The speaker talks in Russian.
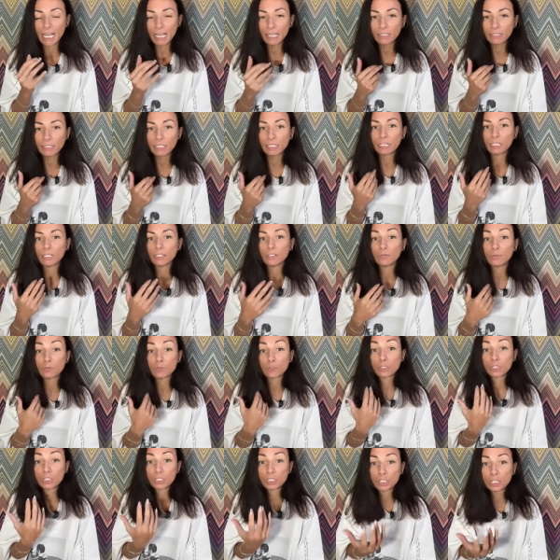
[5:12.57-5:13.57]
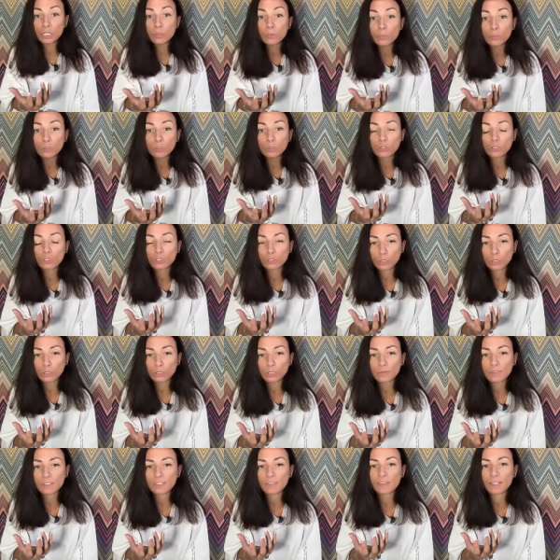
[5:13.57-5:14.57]
это для него стимул
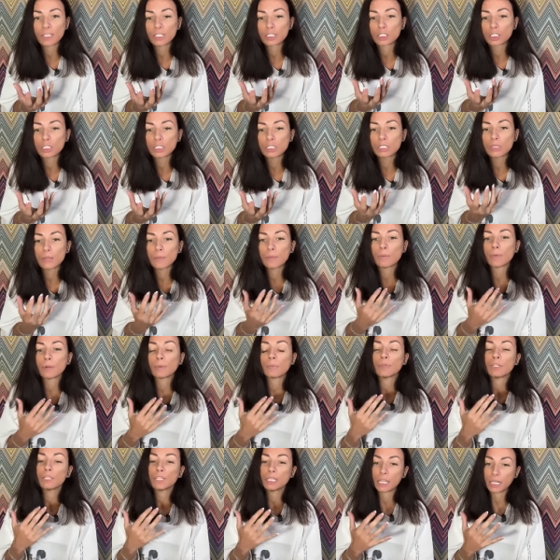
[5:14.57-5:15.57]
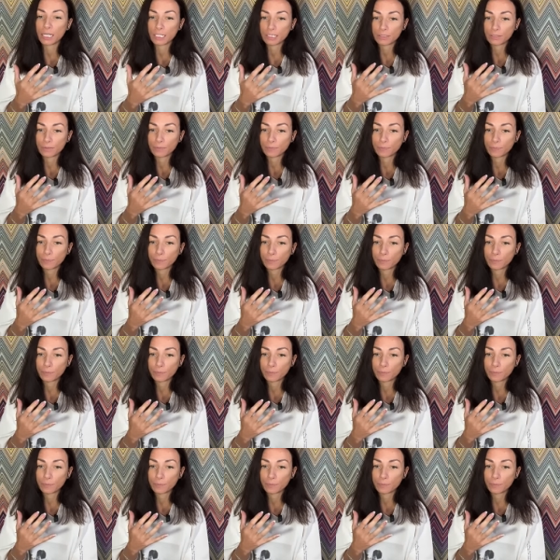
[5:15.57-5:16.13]
что-то в своей жизни поменять.